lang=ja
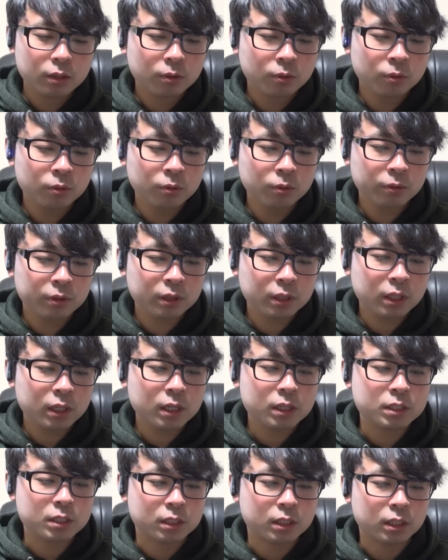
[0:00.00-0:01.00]
この
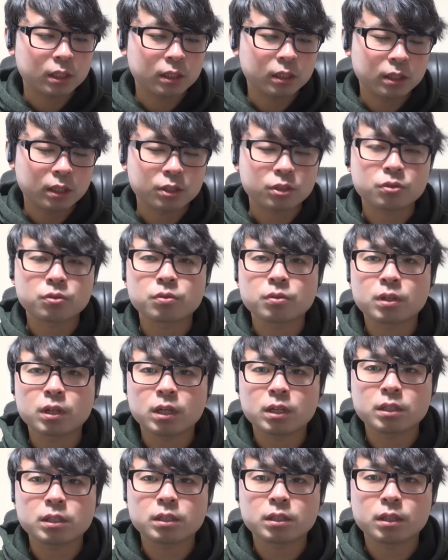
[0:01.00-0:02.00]
ステージで周
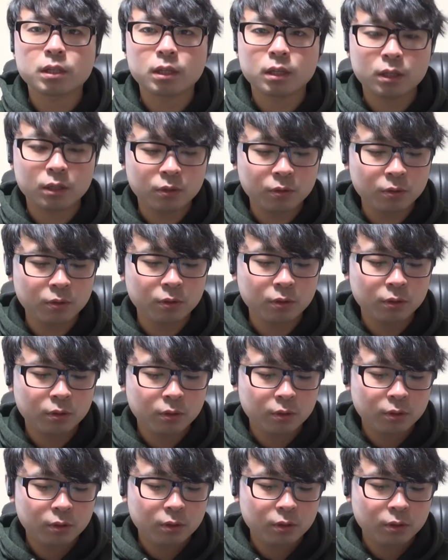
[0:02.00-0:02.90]
回している、